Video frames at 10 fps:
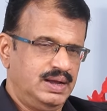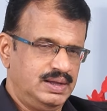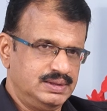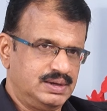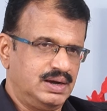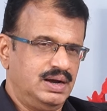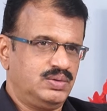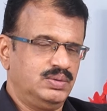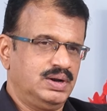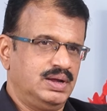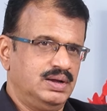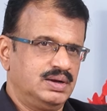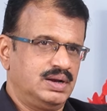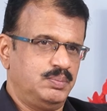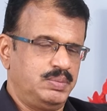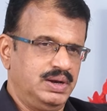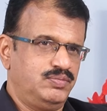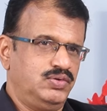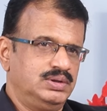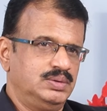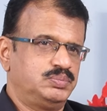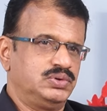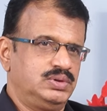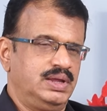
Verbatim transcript: అది కాకుండా నా బిలీఫ్ అని చెప్తూ